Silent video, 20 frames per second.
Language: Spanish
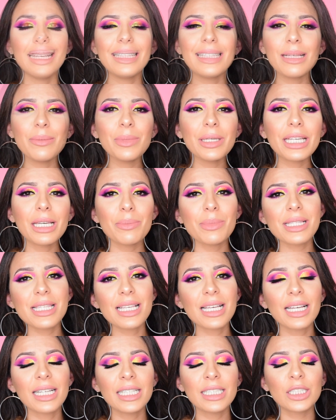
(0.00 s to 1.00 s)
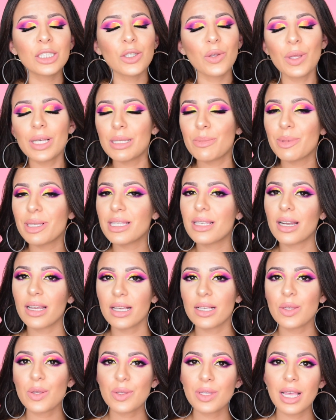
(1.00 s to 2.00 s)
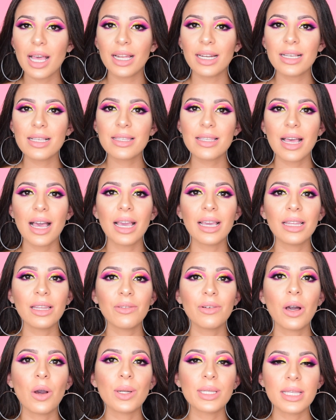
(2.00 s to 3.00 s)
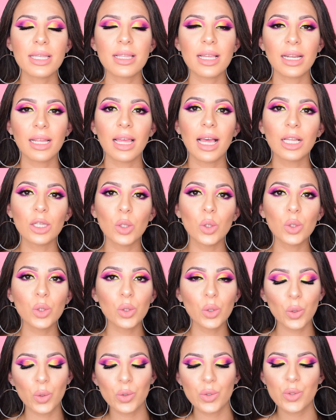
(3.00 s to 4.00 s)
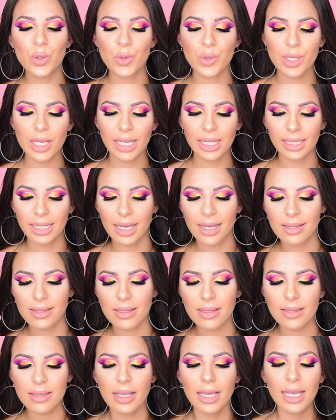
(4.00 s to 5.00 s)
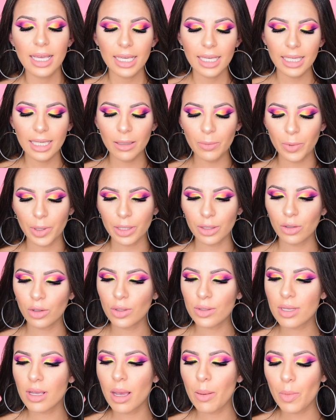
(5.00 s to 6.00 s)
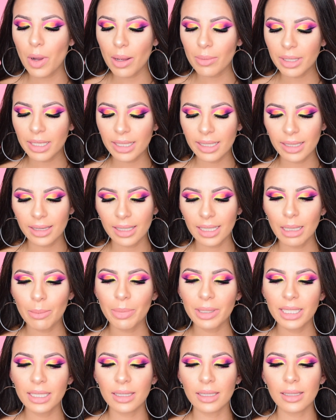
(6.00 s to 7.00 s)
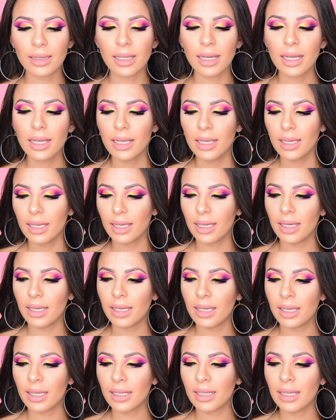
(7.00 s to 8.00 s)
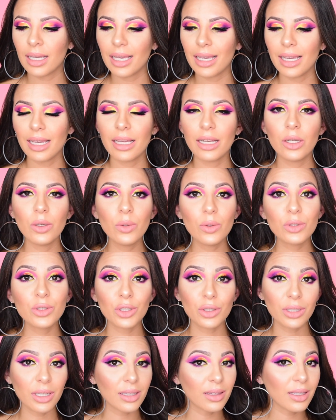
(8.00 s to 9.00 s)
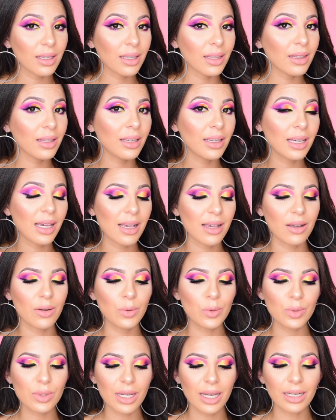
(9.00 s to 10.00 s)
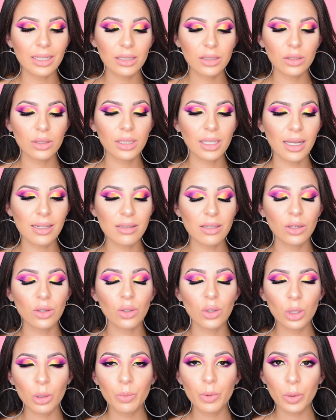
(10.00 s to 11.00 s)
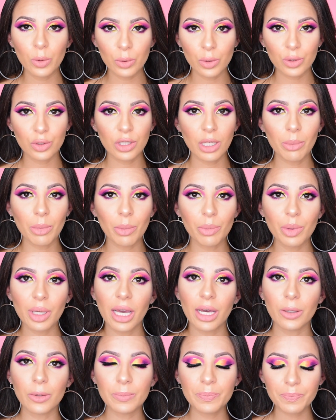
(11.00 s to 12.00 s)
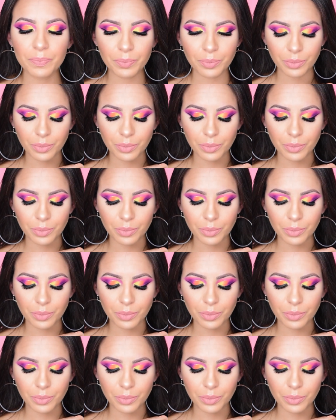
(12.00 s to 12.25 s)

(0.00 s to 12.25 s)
Y también que me sigan en todas mis redes sociales, ahí debajo les estaré dejando todos los enlaces. Y bueno, entonces vamos a hablarles de la paletita. En el look yo traté de usar casi todos los productos que me enviaron